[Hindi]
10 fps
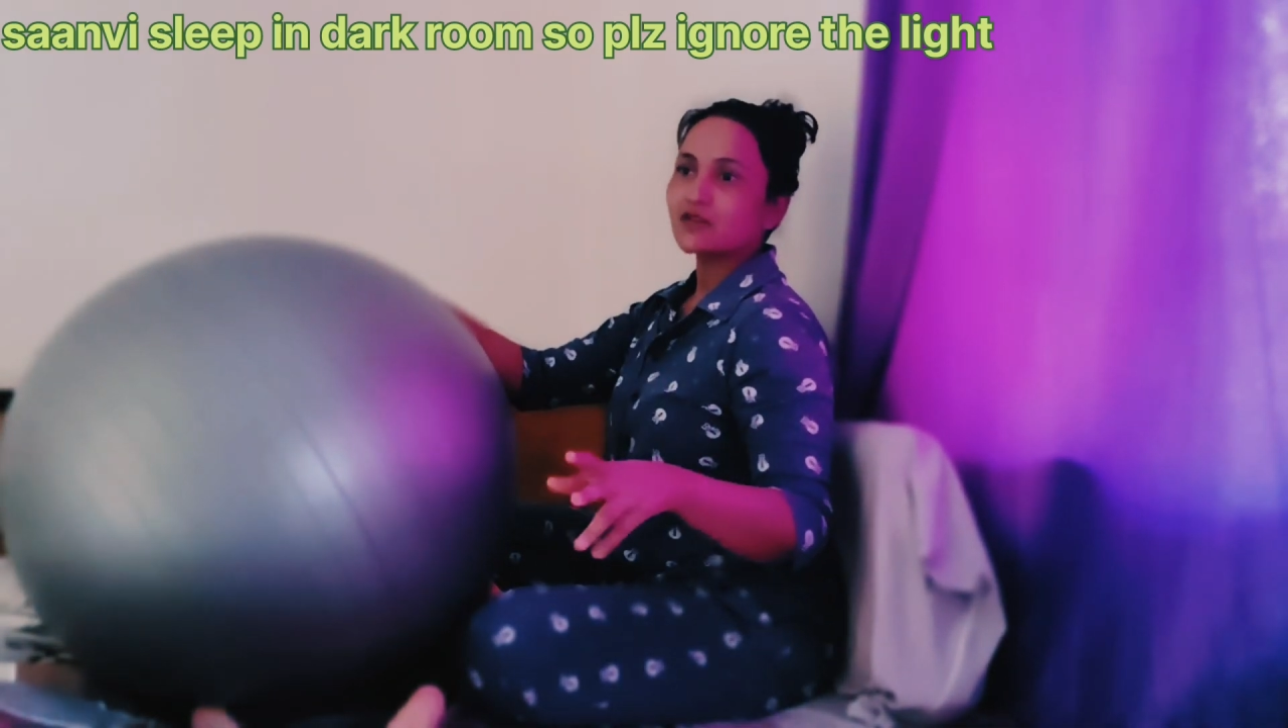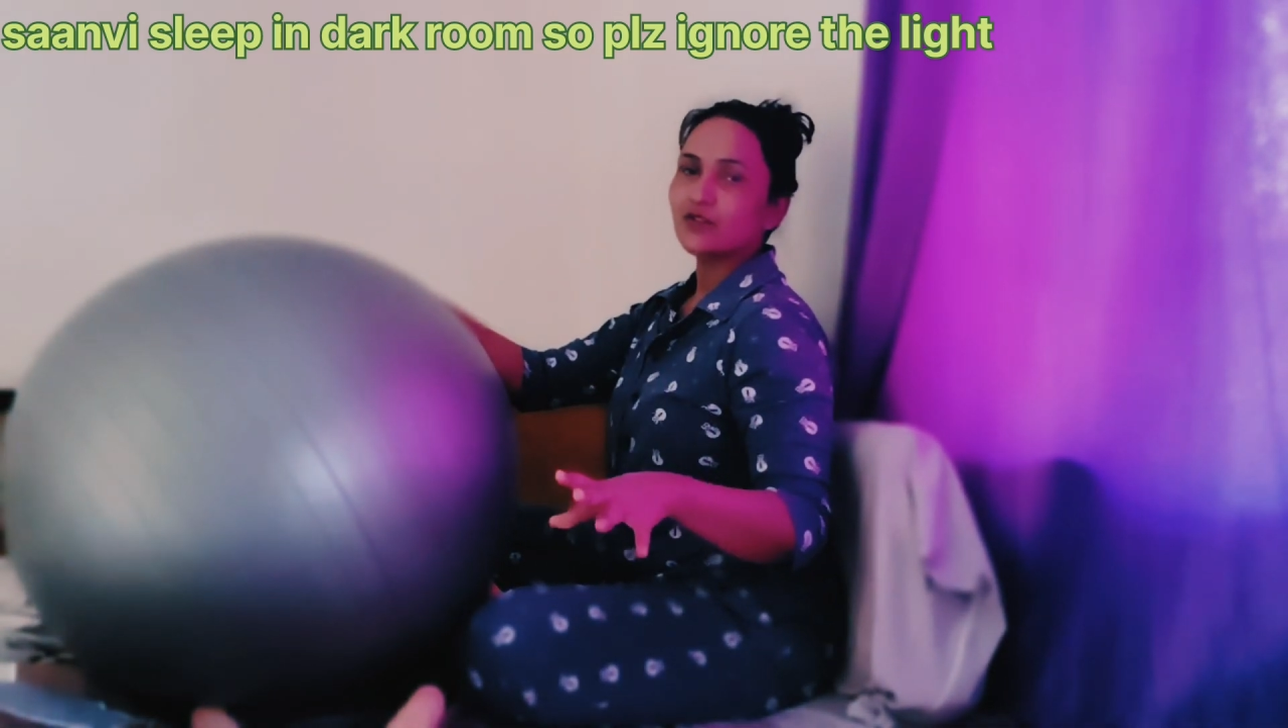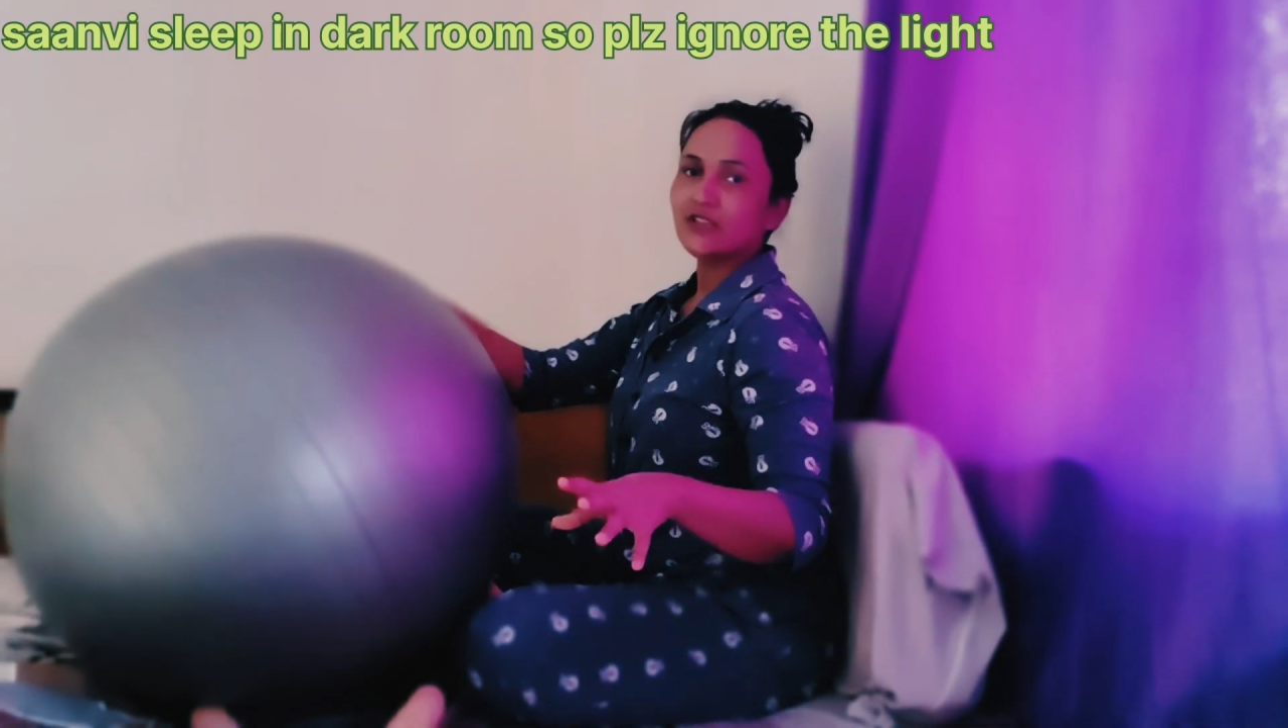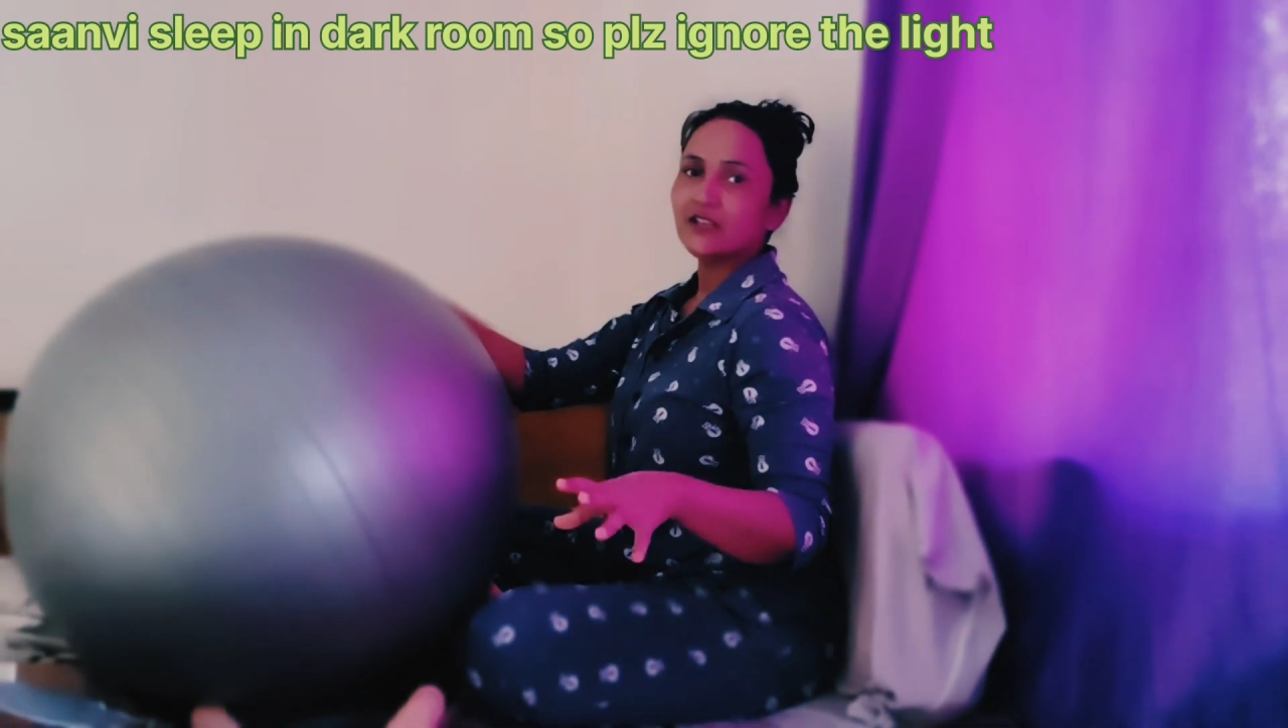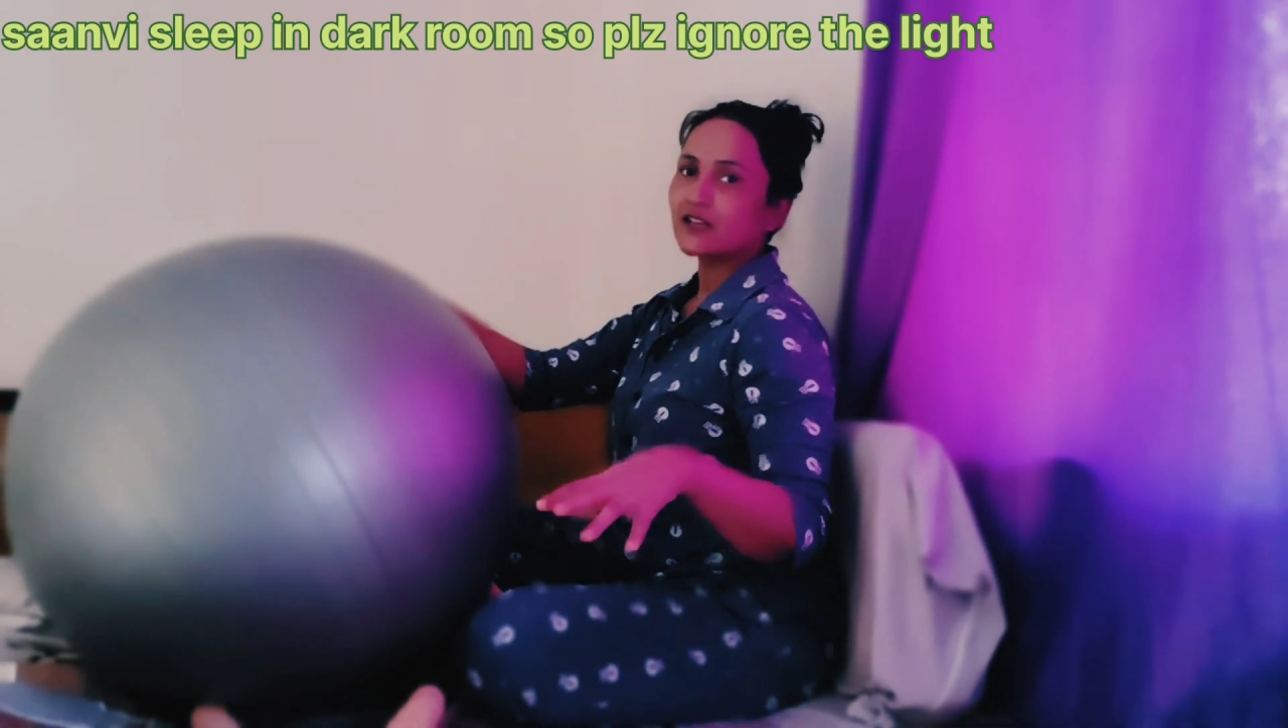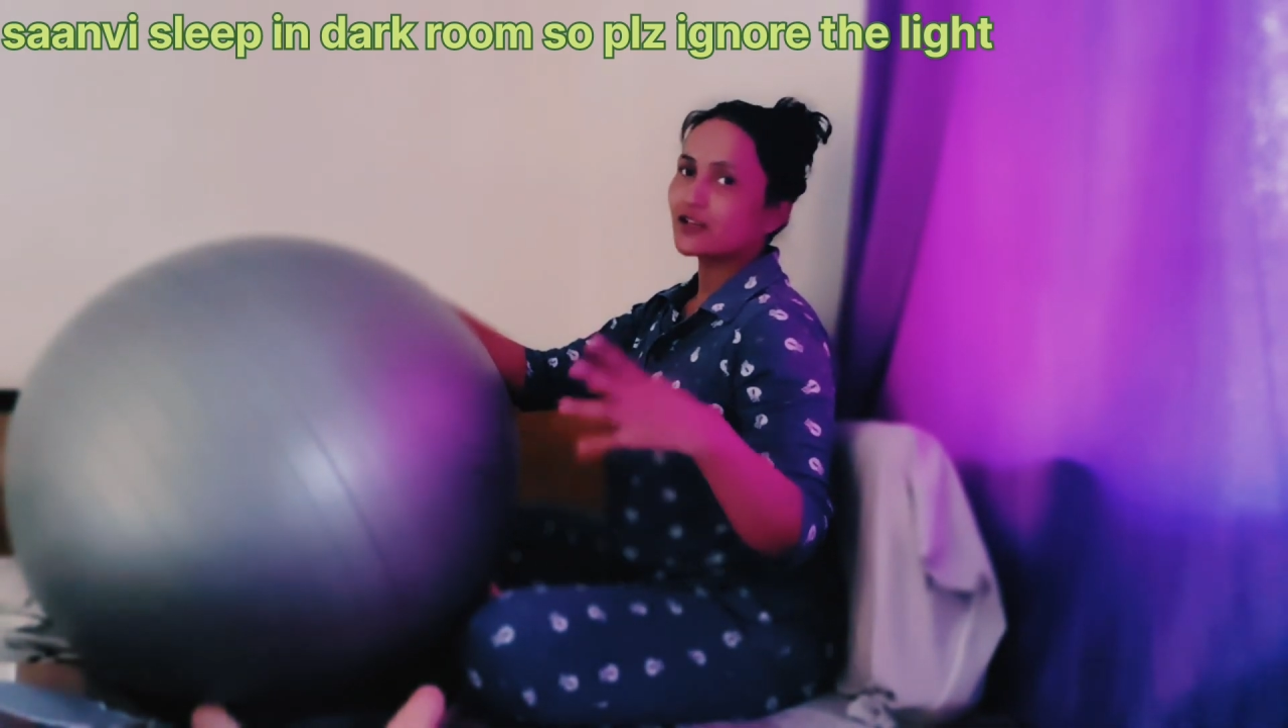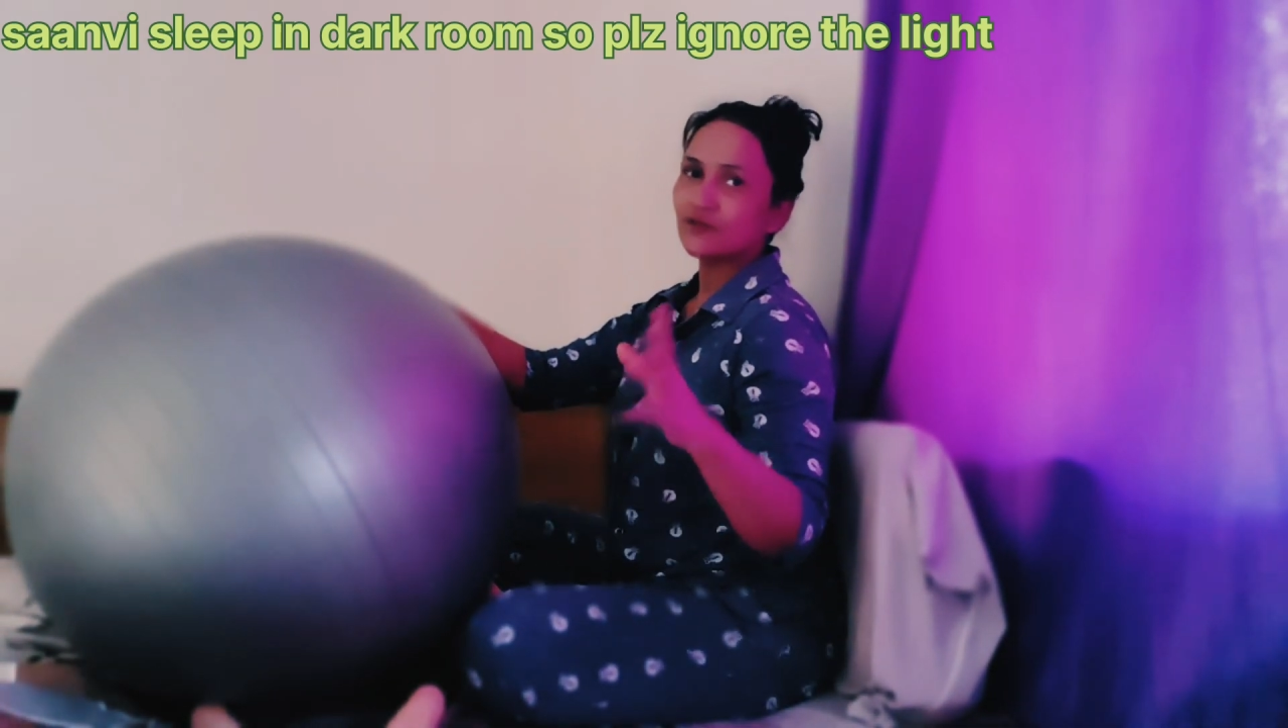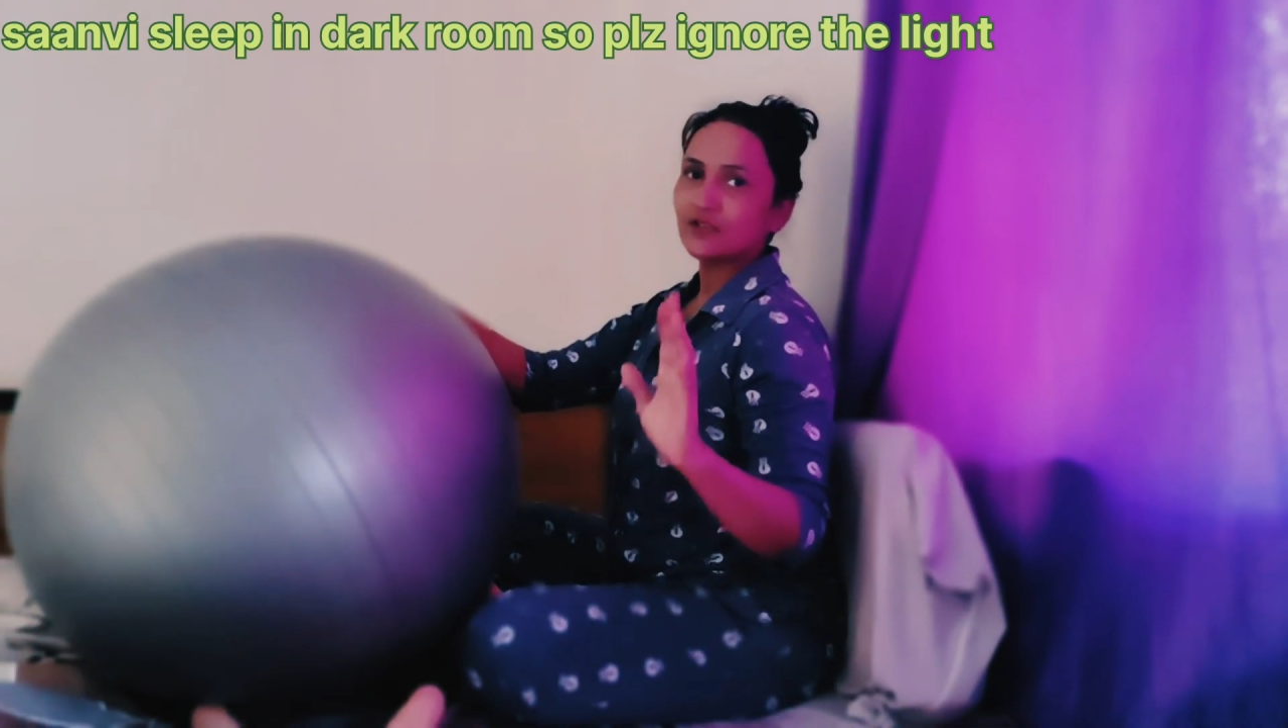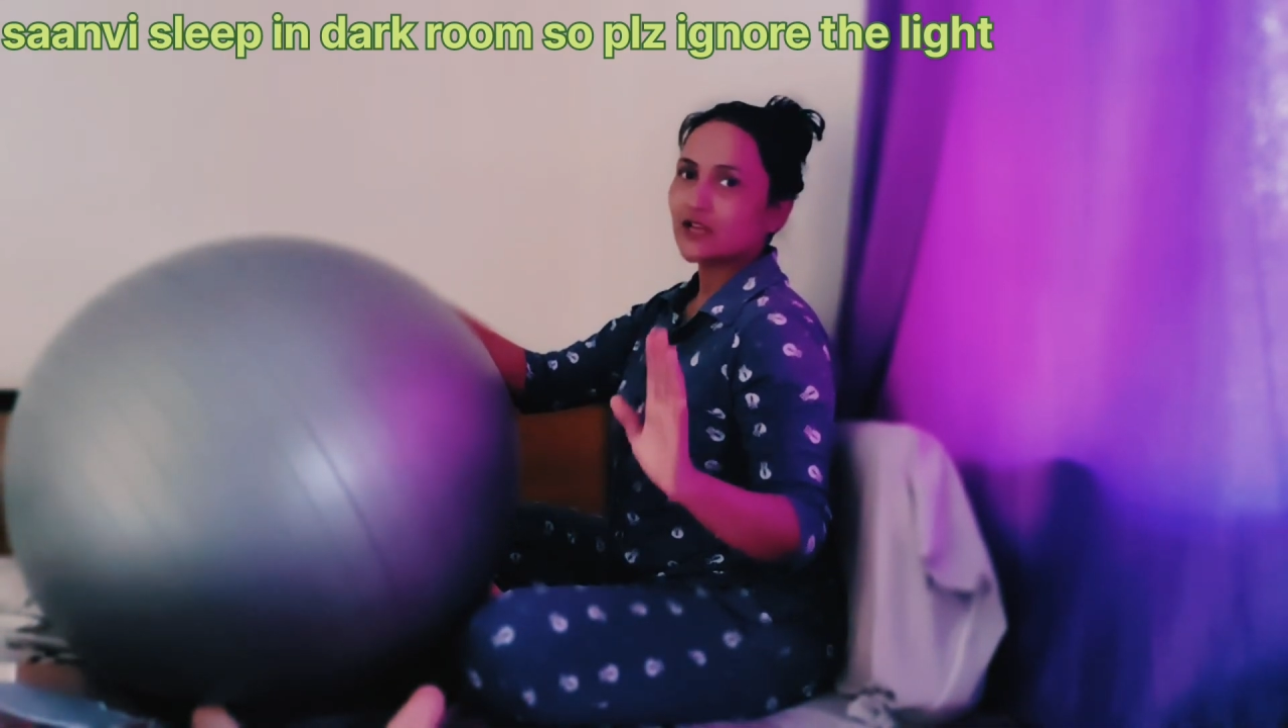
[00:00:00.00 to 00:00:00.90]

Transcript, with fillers: सो गई एक घंटे तो फिर